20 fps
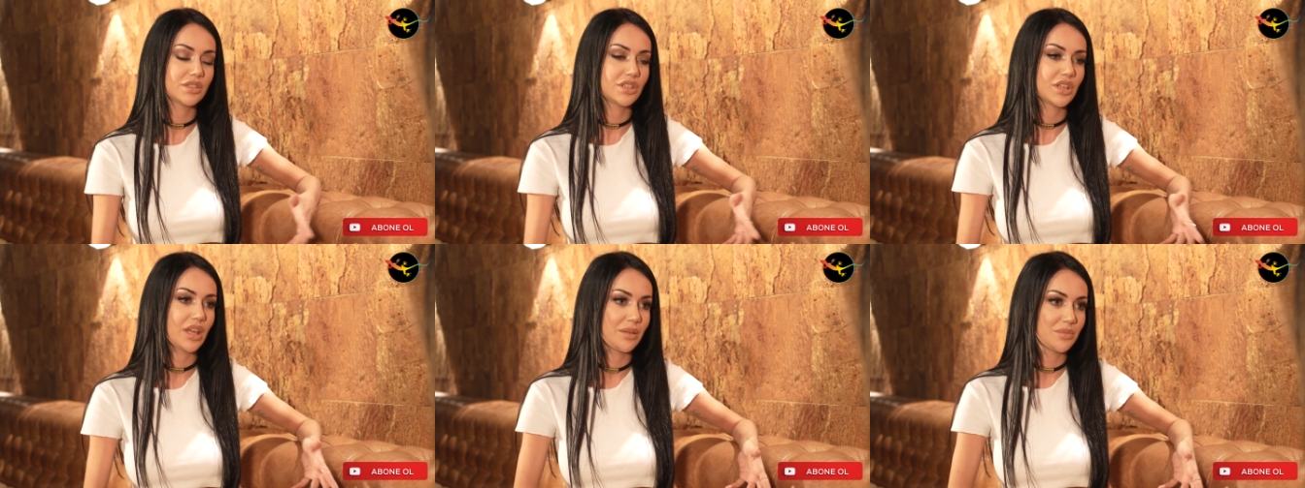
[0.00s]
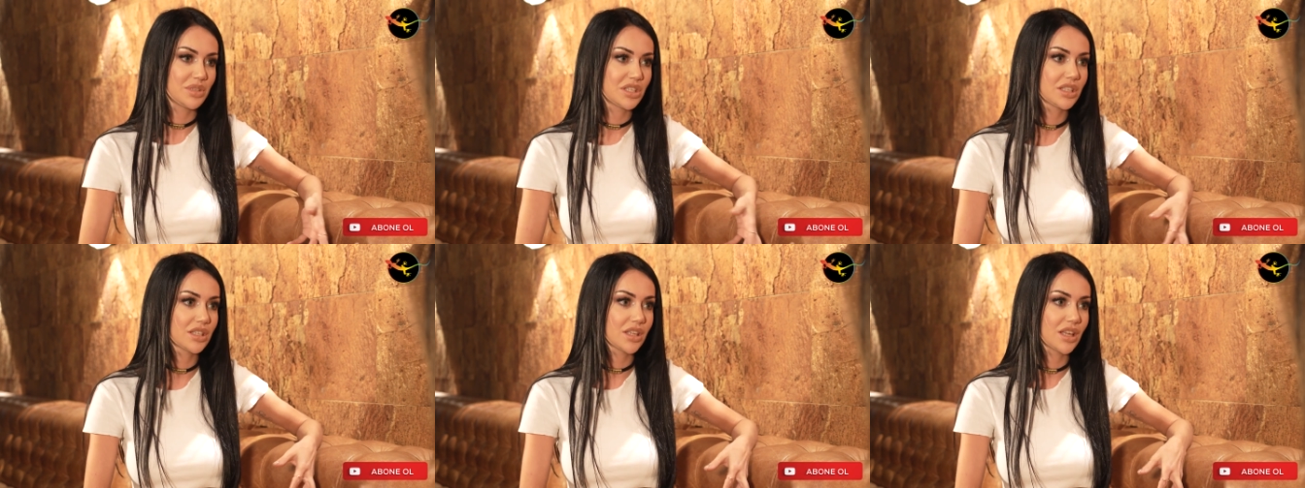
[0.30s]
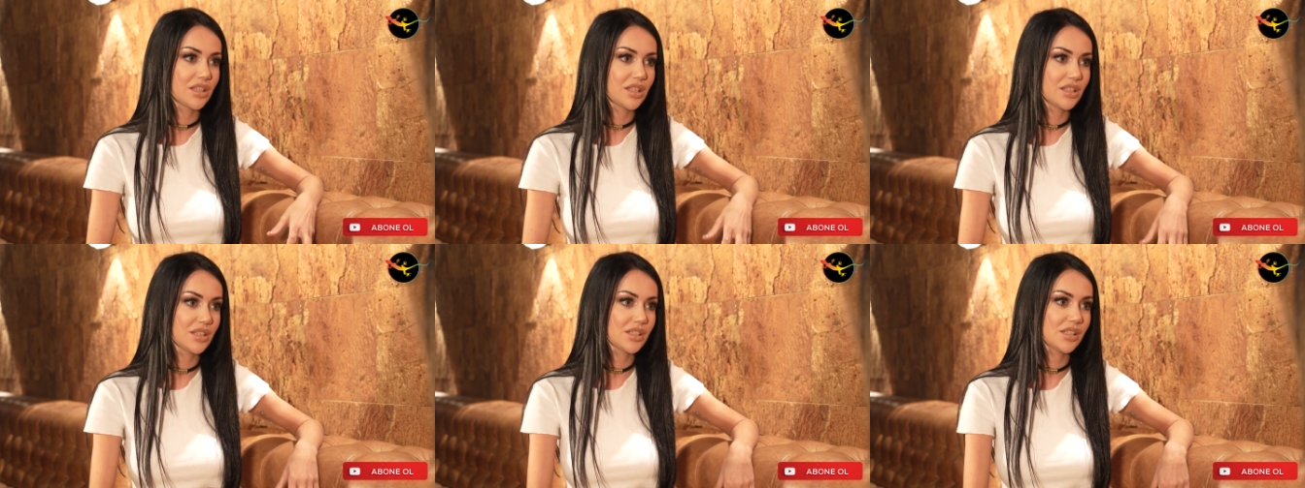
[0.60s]
hem
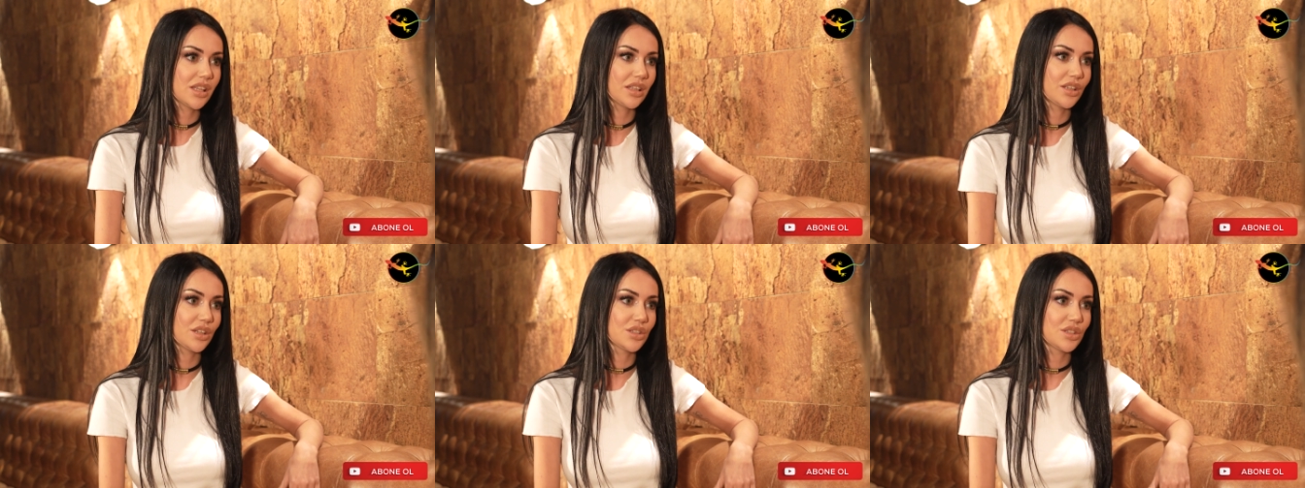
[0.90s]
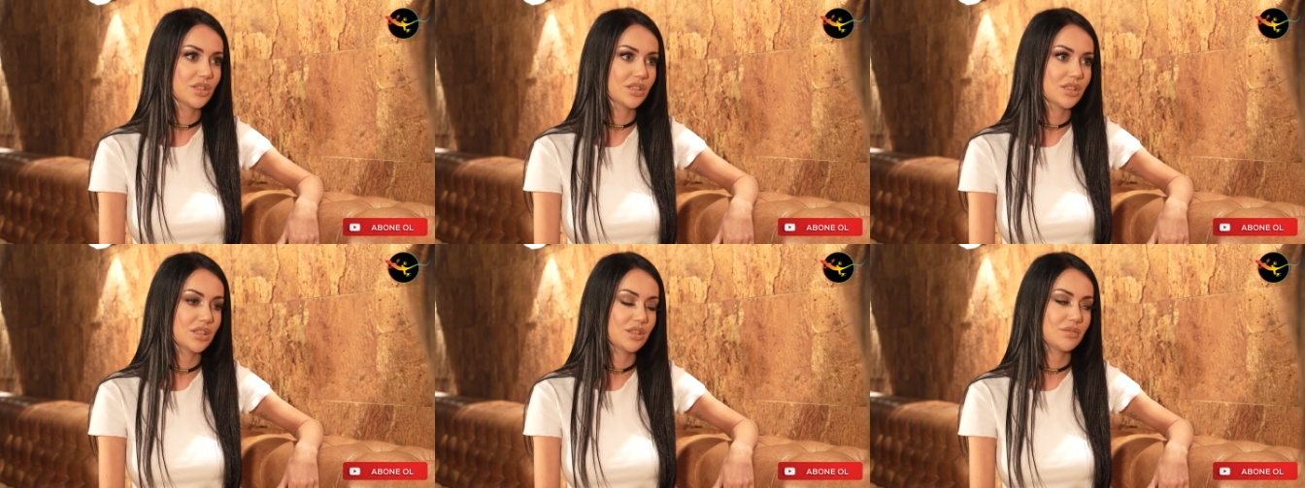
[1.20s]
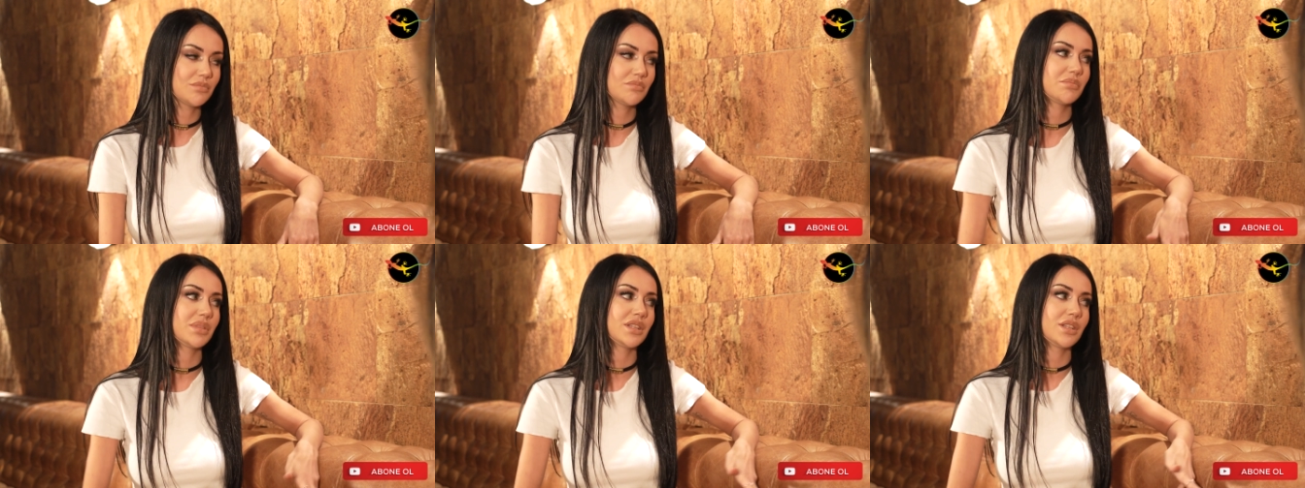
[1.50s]
şirketinin
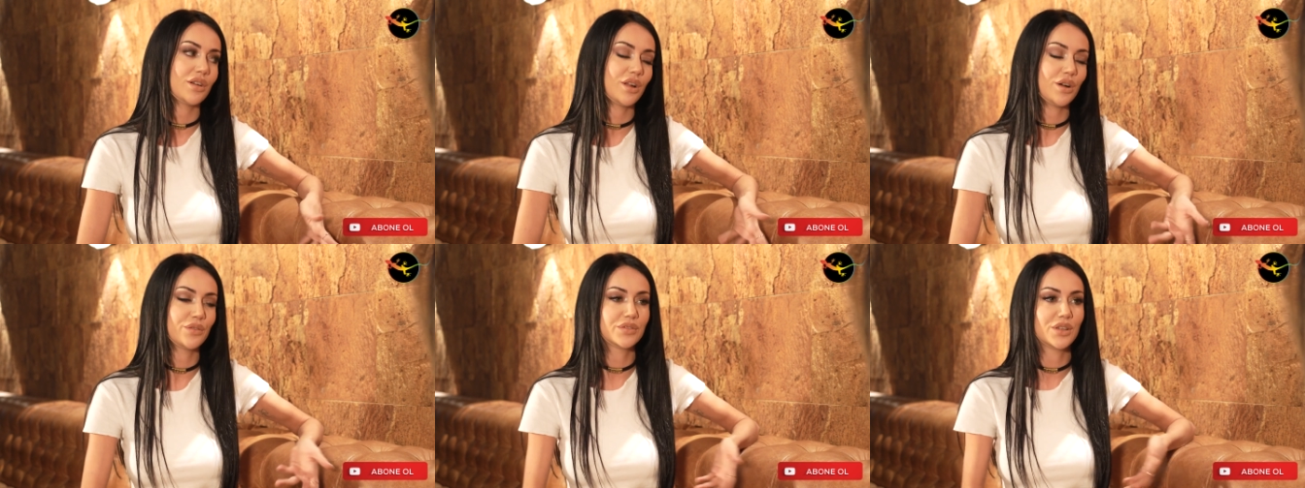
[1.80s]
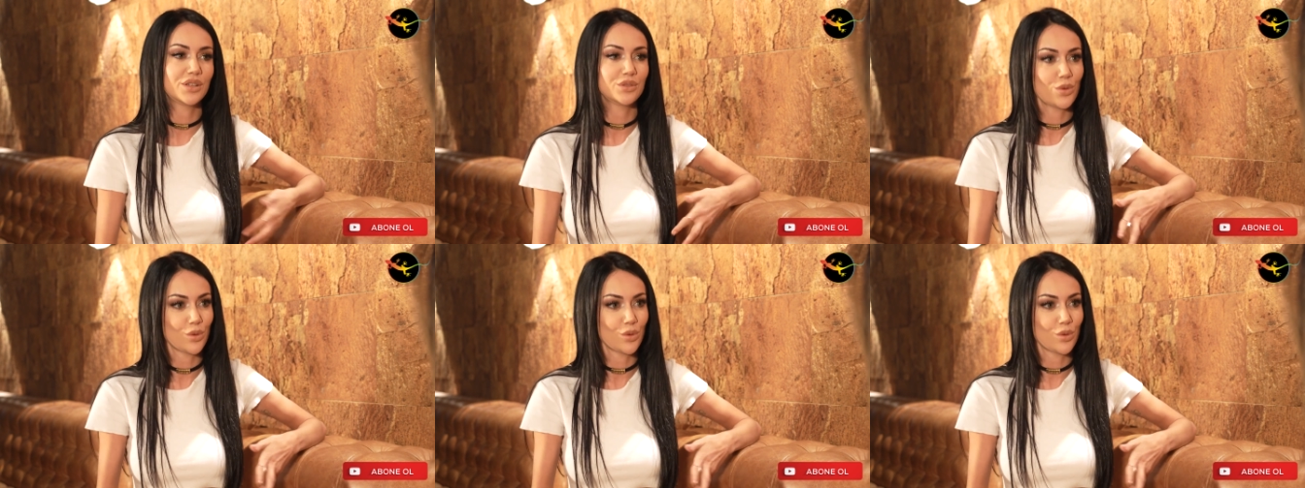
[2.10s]
sanatçısıyım, bir taraftan